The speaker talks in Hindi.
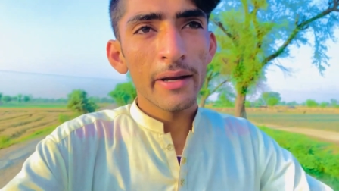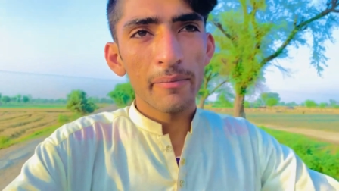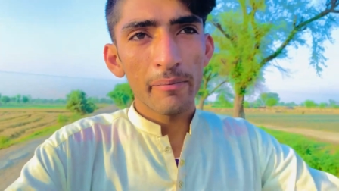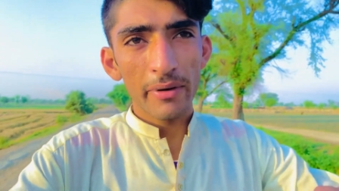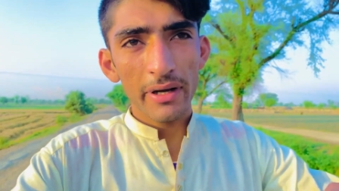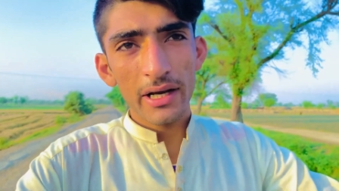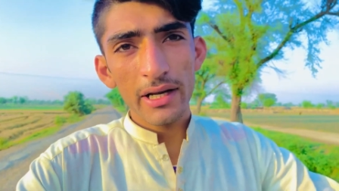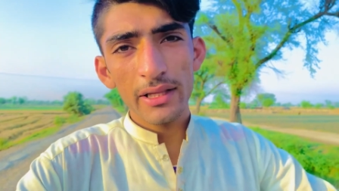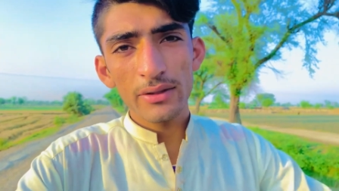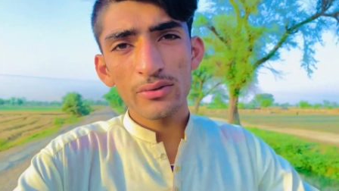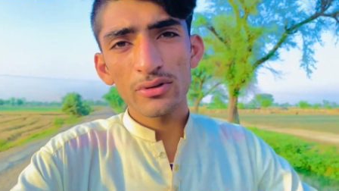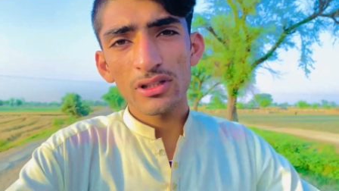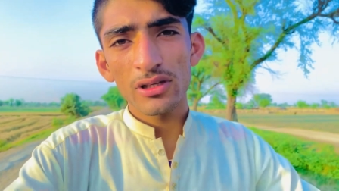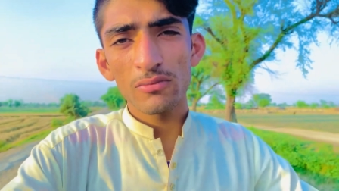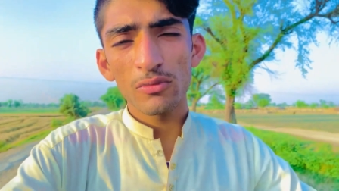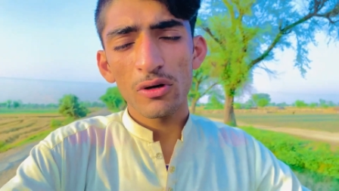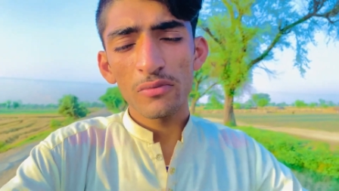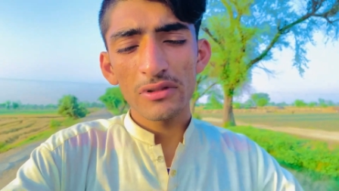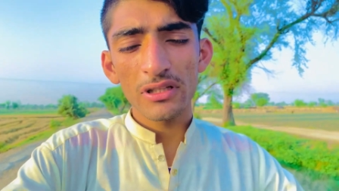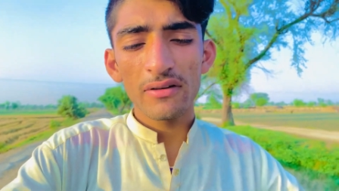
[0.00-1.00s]
पहले तो
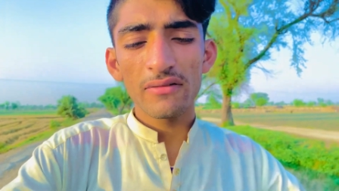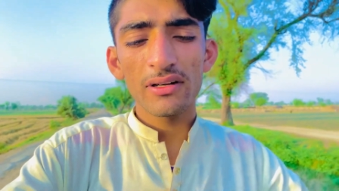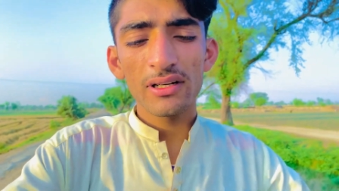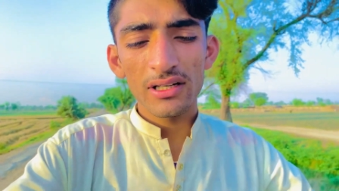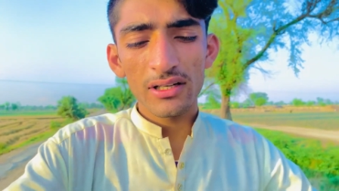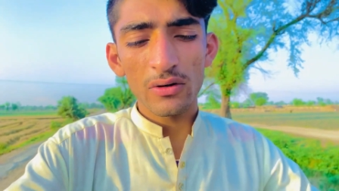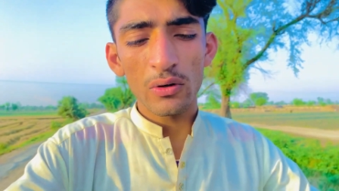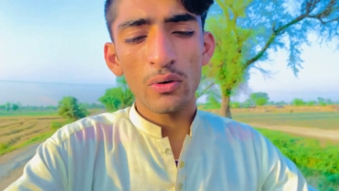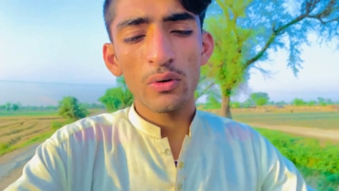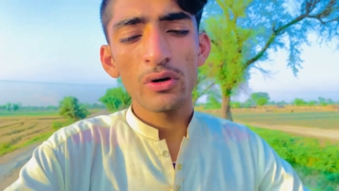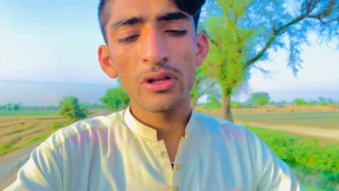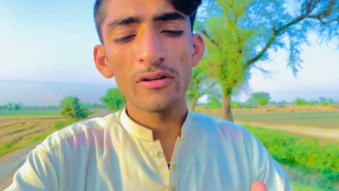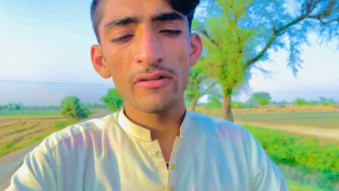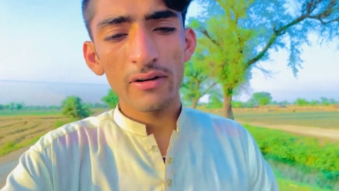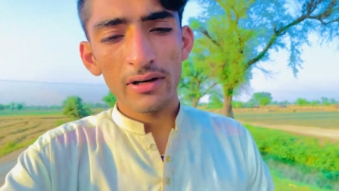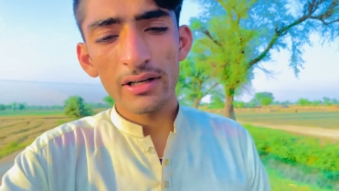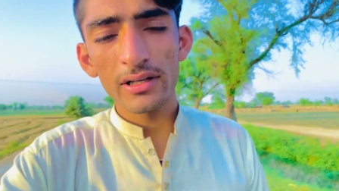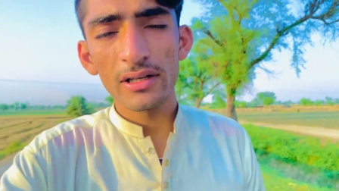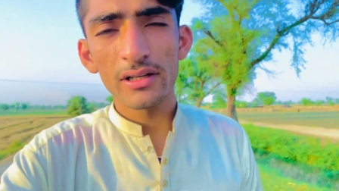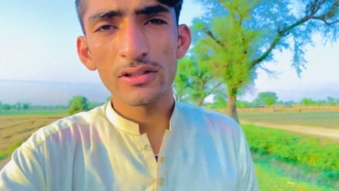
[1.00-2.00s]
सब हफ्ता मैंने होनी
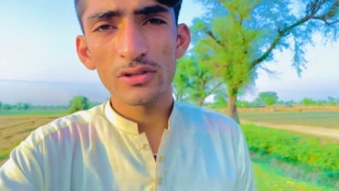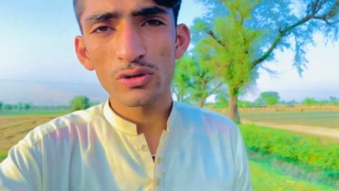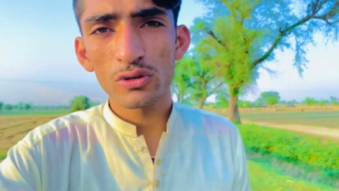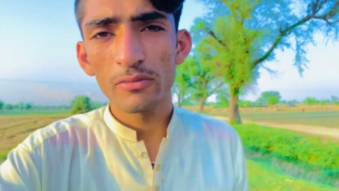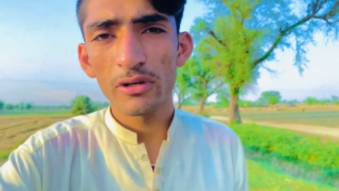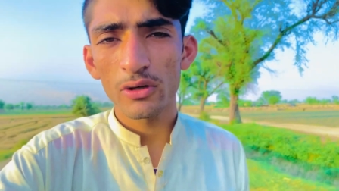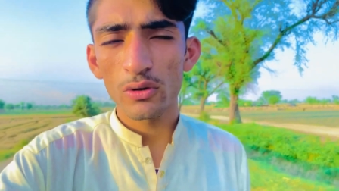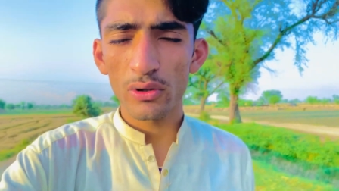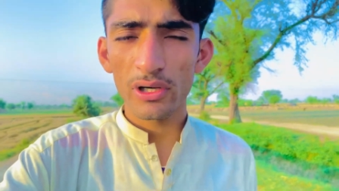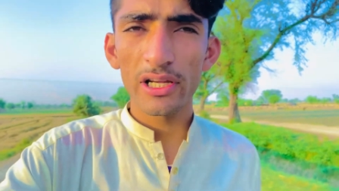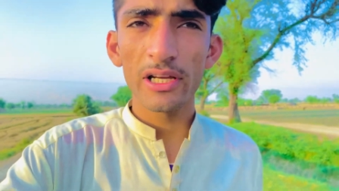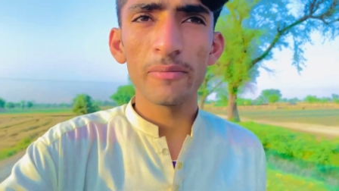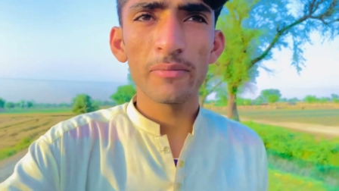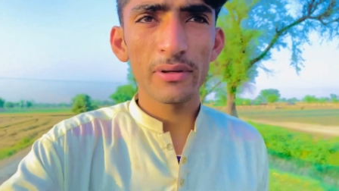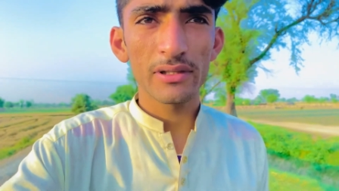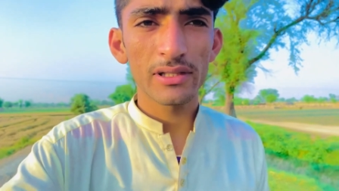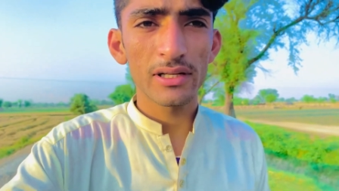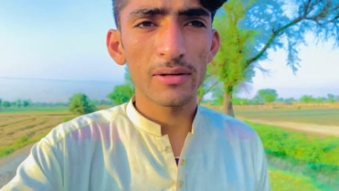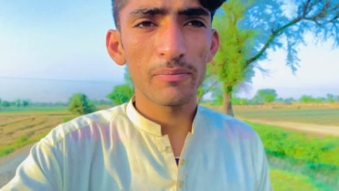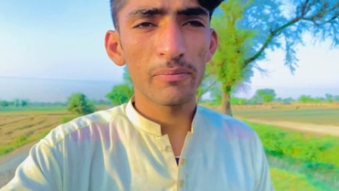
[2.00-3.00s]
वन गिन सो तो मेरे को कहीं नहीं
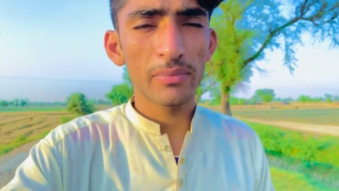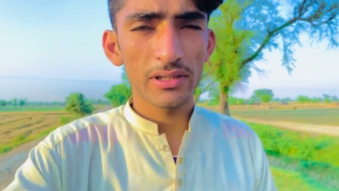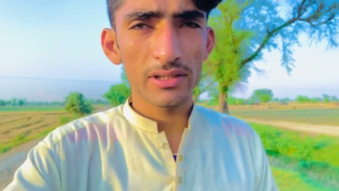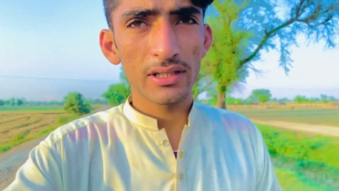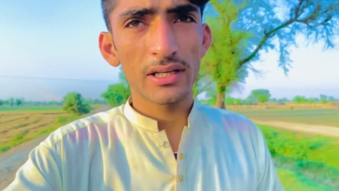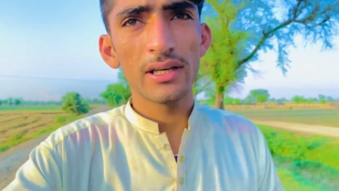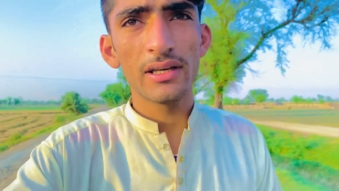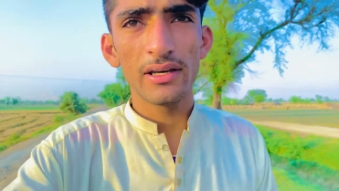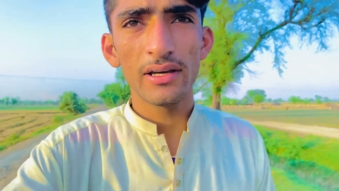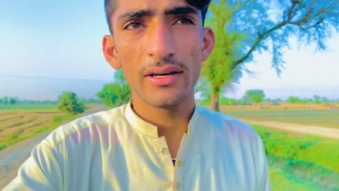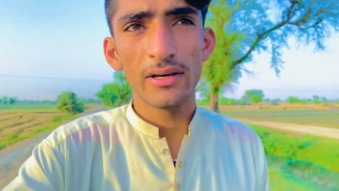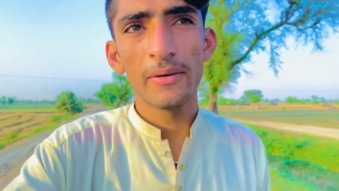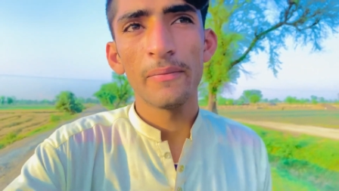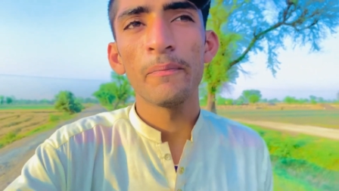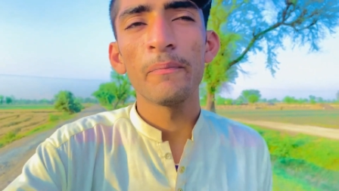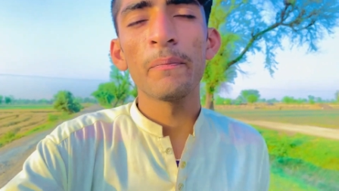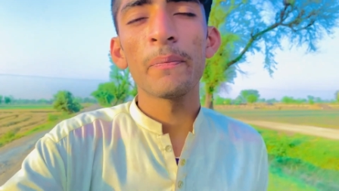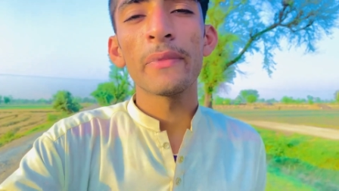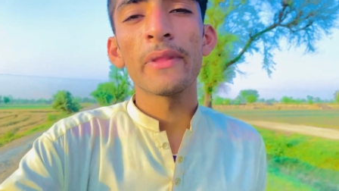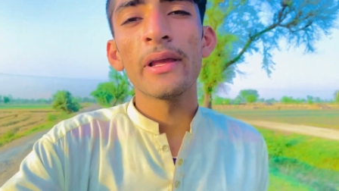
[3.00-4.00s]
पता पता ही है
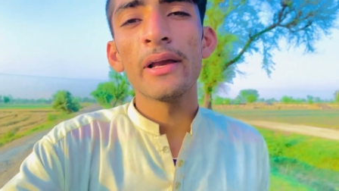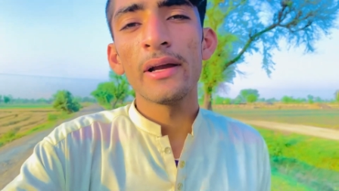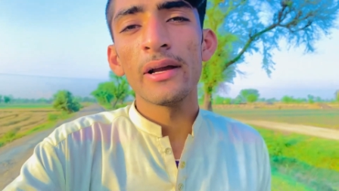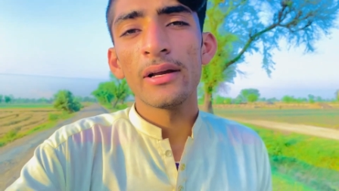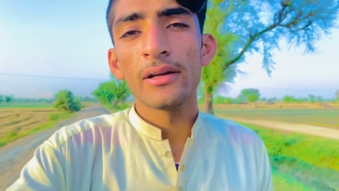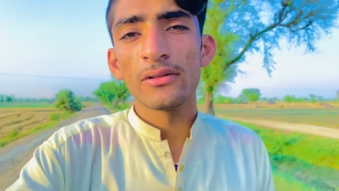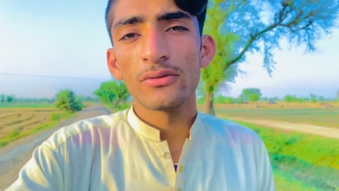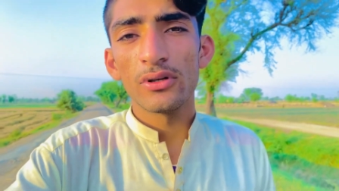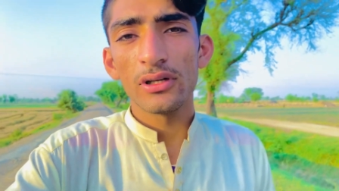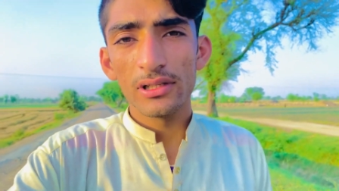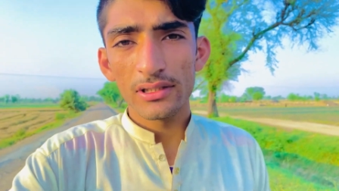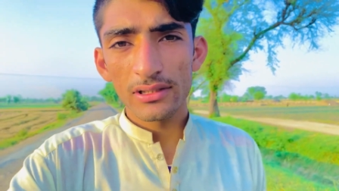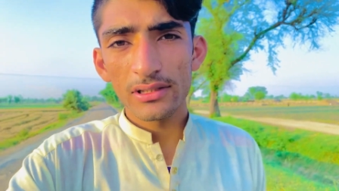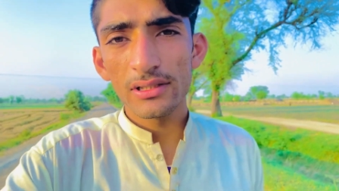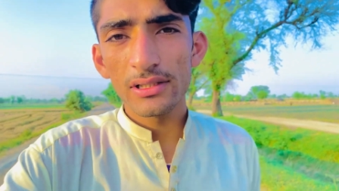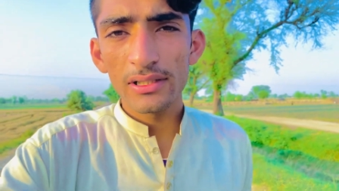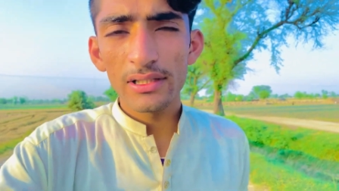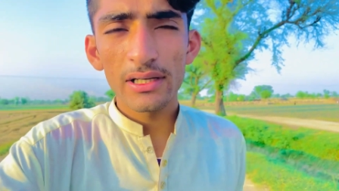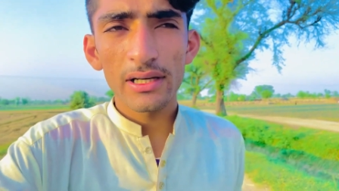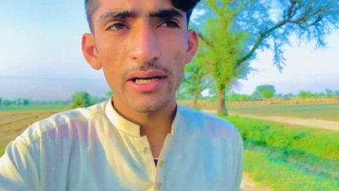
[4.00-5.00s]
तो
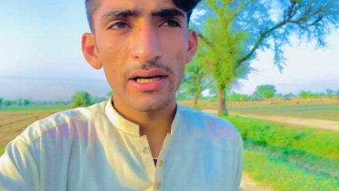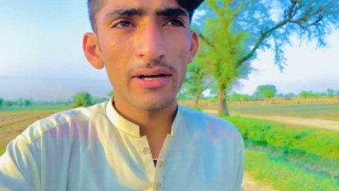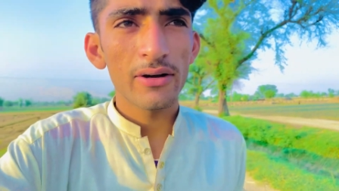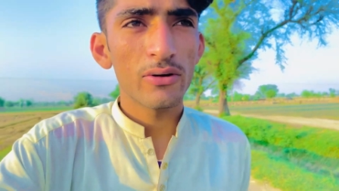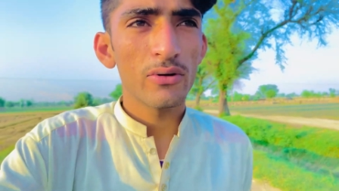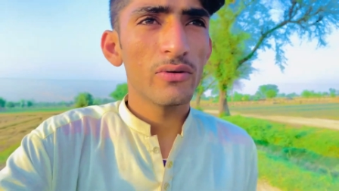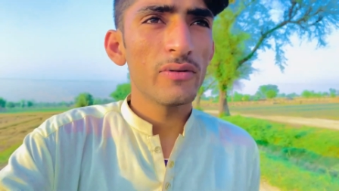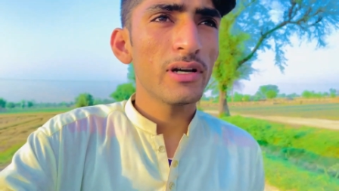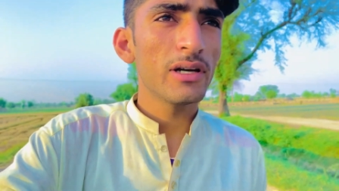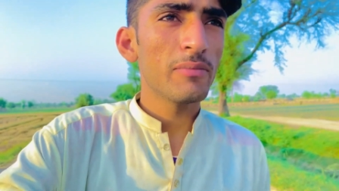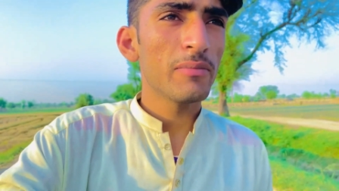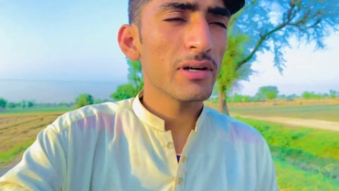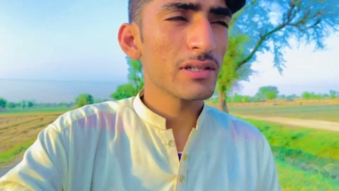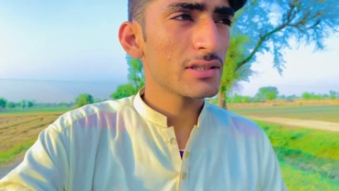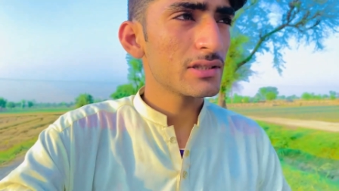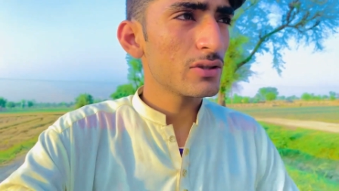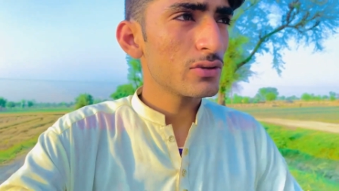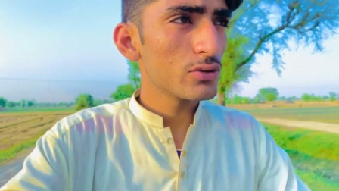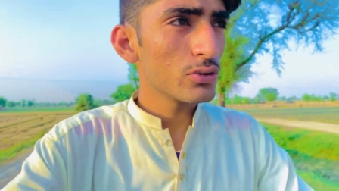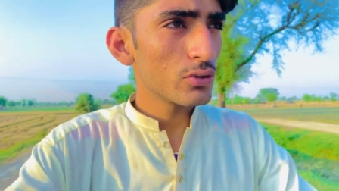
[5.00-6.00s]
जिंदगी की खैर गए बस
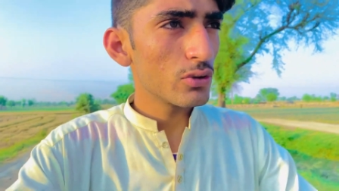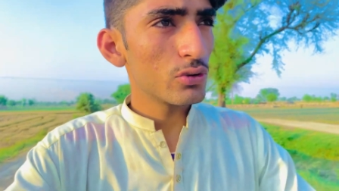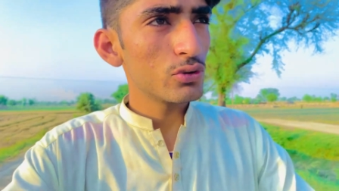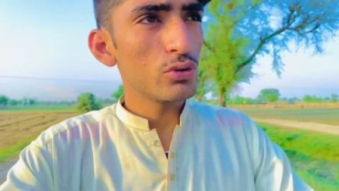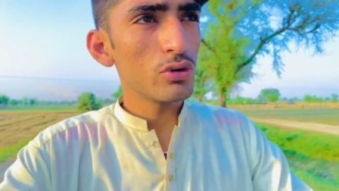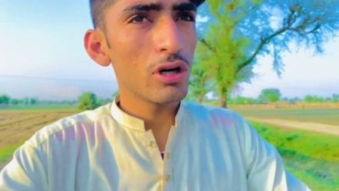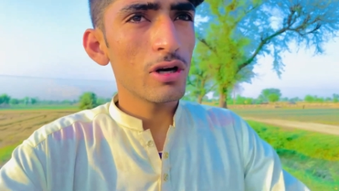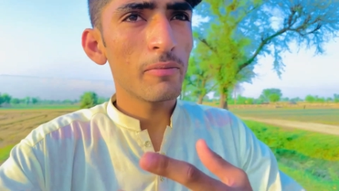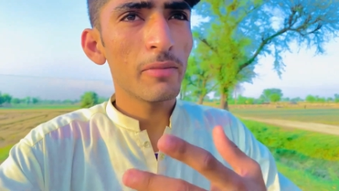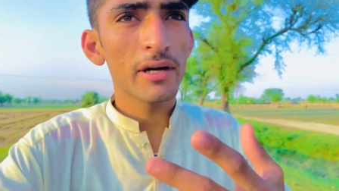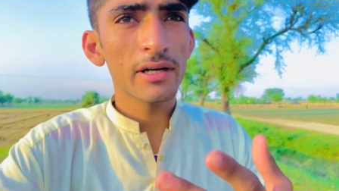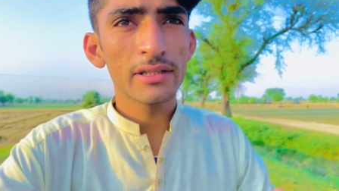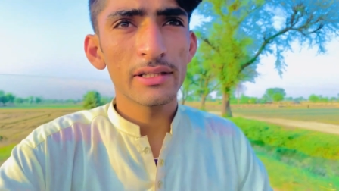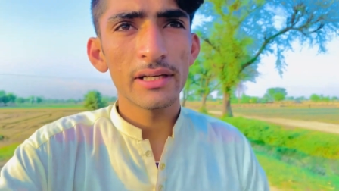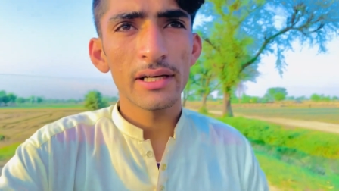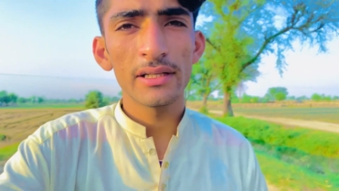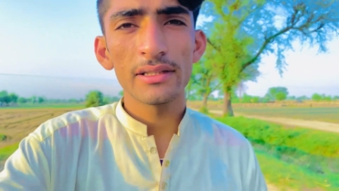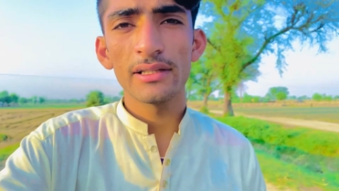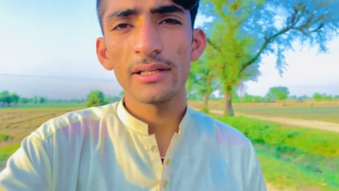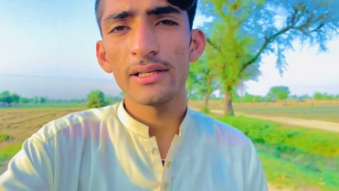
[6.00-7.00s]
इस दुआ, दुआ मंगते
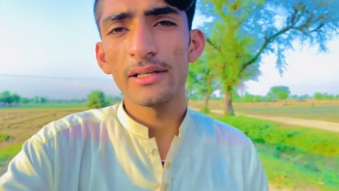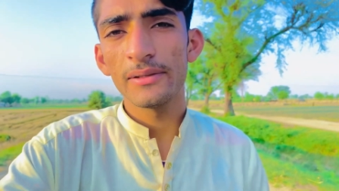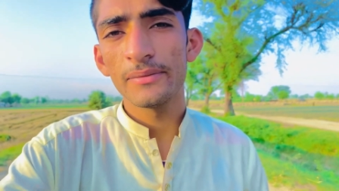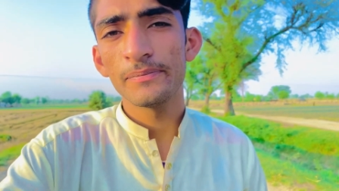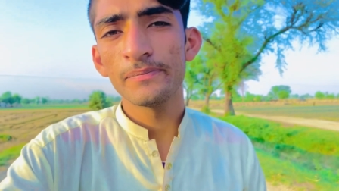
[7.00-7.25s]
हैं ते